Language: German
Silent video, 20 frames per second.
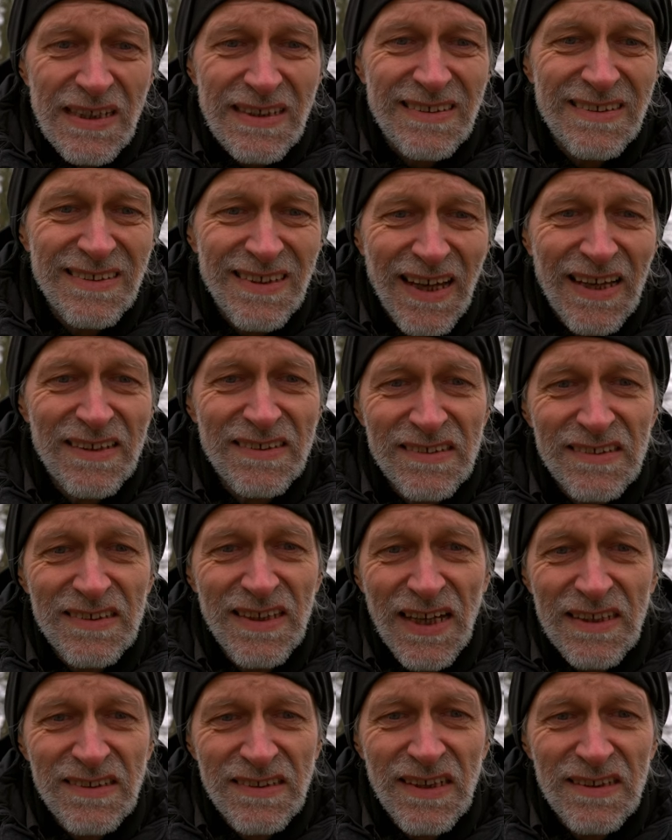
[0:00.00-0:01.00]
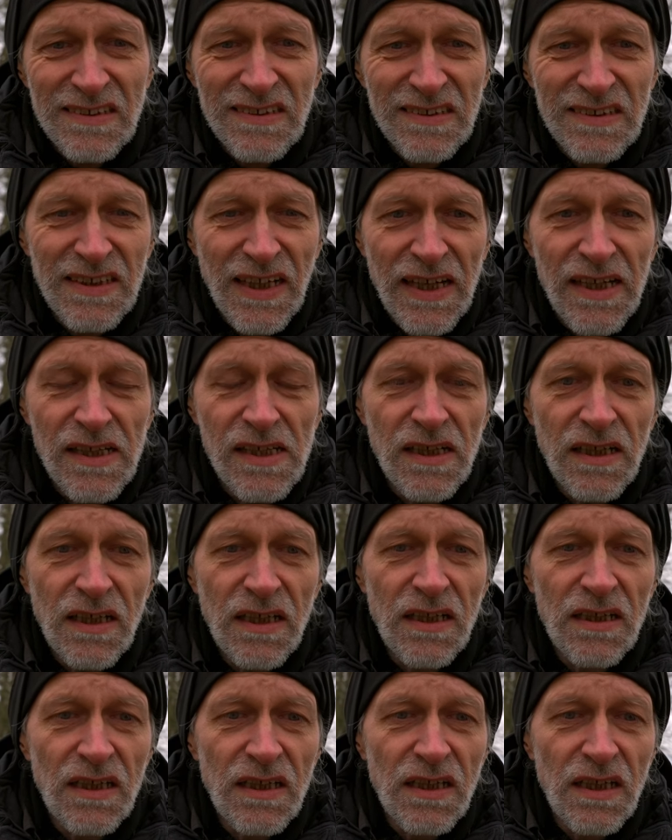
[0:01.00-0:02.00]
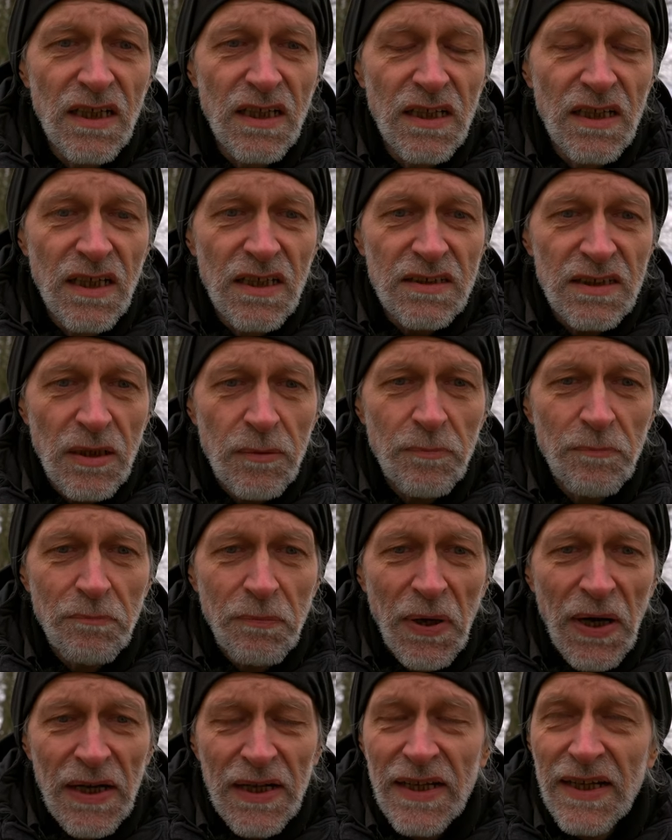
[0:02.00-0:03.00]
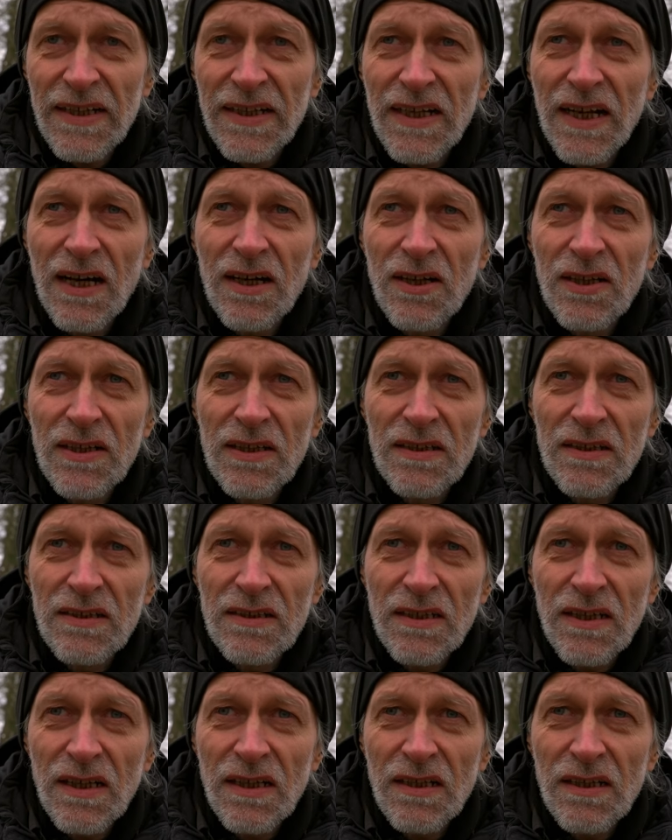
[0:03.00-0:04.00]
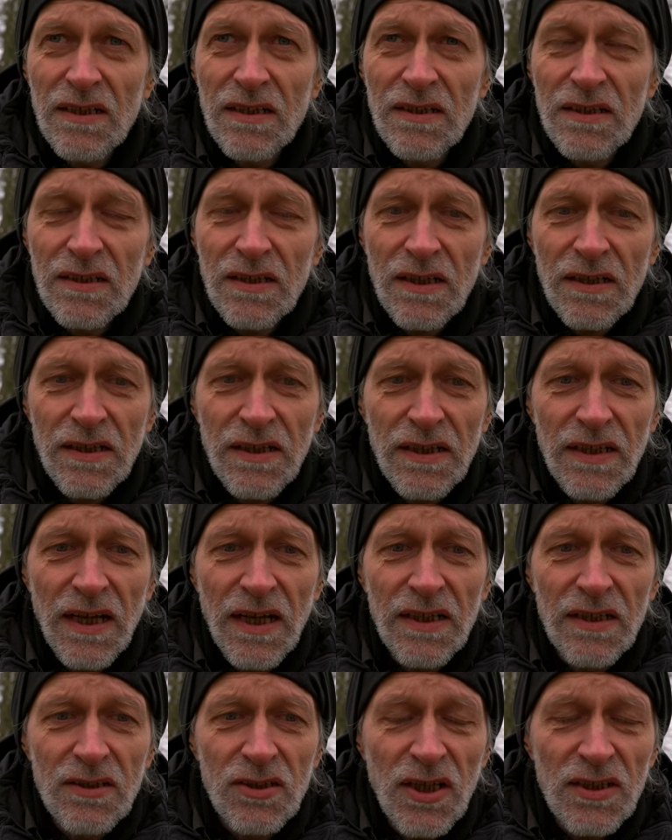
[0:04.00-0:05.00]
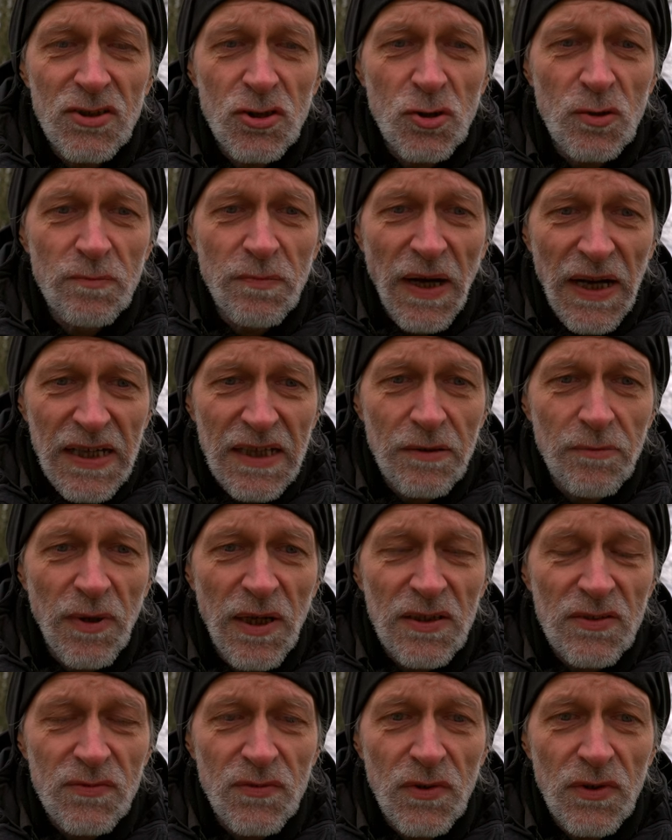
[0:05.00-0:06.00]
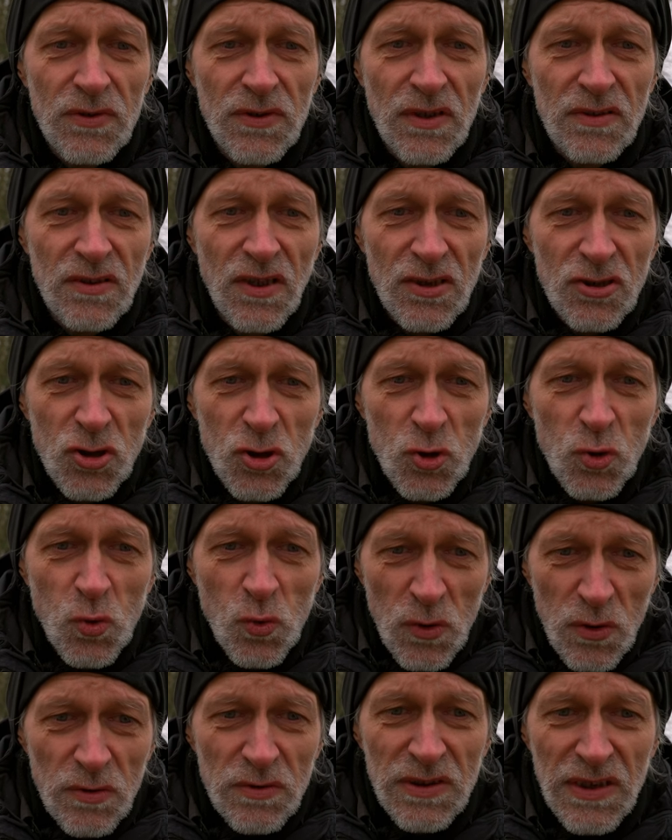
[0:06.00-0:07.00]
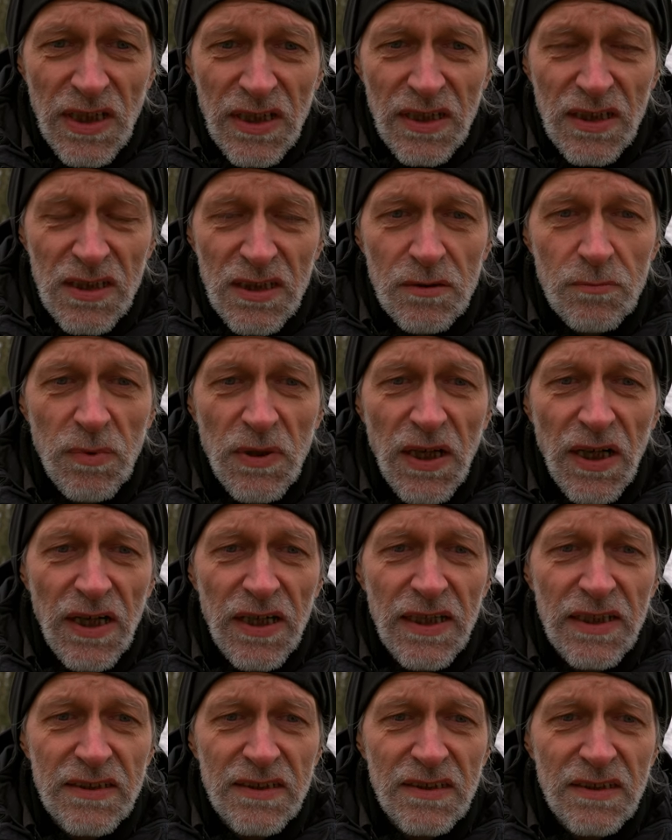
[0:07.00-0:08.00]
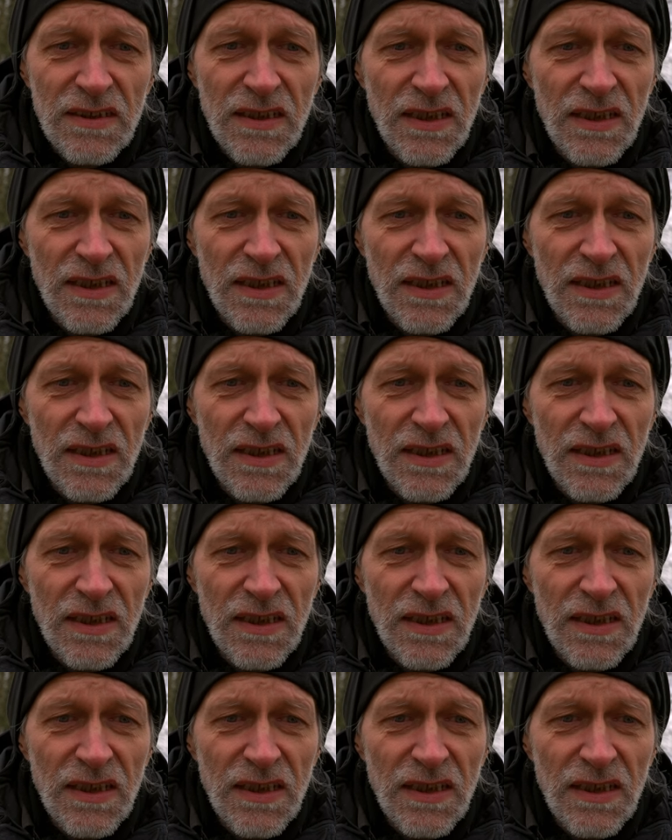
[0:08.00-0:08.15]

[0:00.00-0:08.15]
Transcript: ist essentiell. Es gibt ein paar Länder, in denen Kindern das schon beigebracht wird, also als Schulunterricht bereits.